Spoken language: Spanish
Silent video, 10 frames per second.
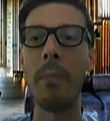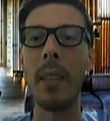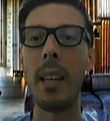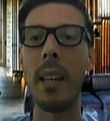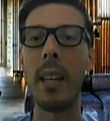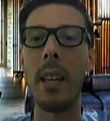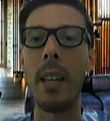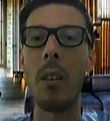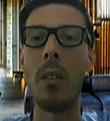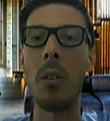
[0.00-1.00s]

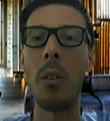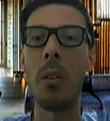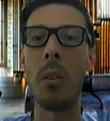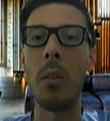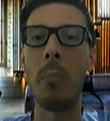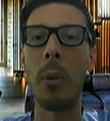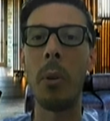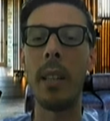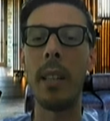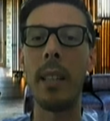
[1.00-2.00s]
Eh, o
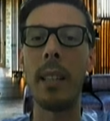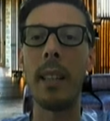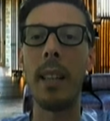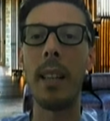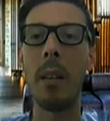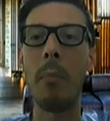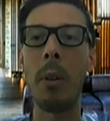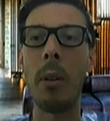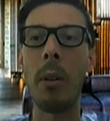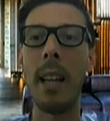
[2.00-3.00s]
puede traer
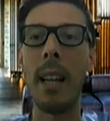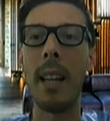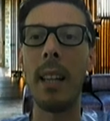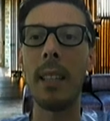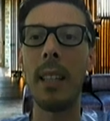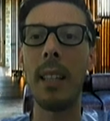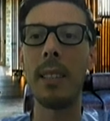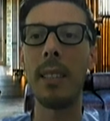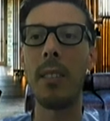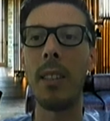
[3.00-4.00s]
problemas en la
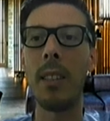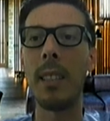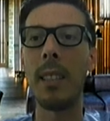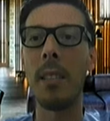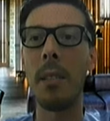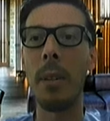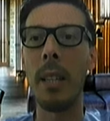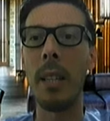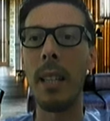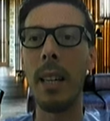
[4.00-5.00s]
lactancia o con la
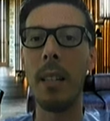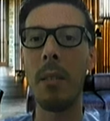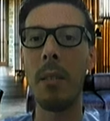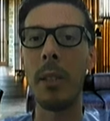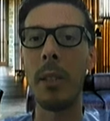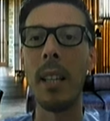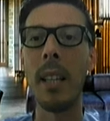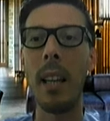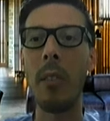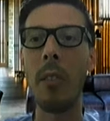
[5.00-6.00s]
sensibilidad. Bueno,
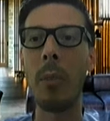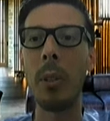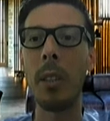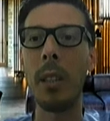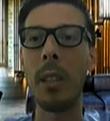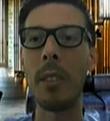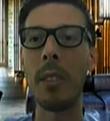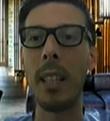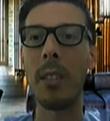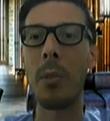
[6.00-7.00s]
hay un montón de cosas
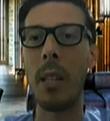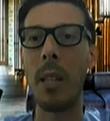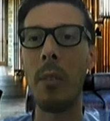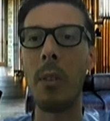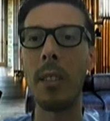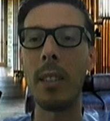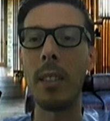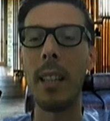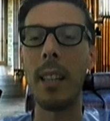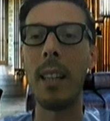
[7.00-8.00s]
que suceden cuando se
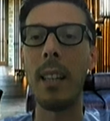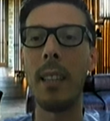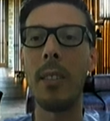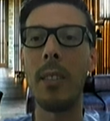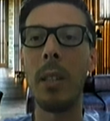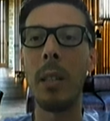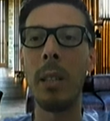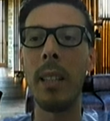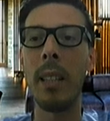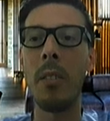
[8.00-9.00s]
transgreden los
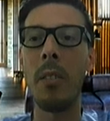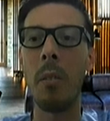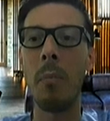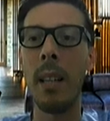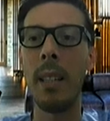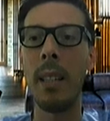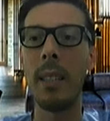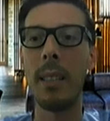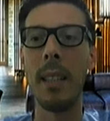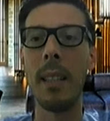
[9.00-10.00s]
límites
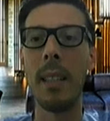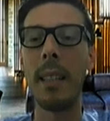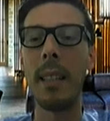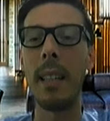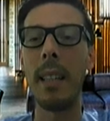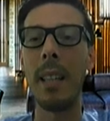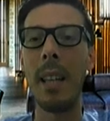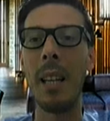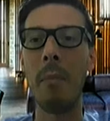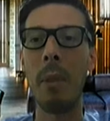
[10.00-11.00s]
normales de
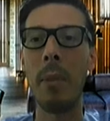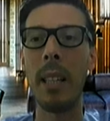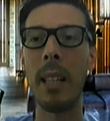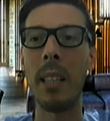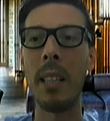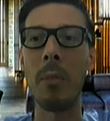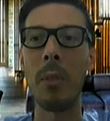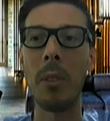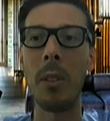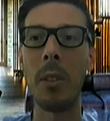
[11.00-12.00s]
la mama que tenemos
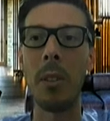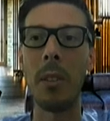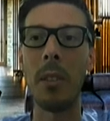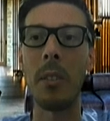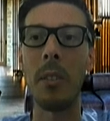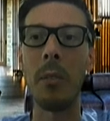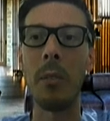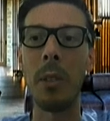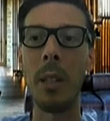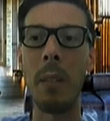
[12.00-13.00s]
nosotros
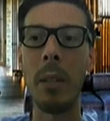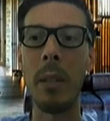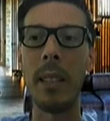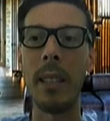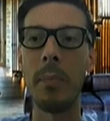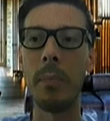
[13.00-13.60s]
constitucionalmente.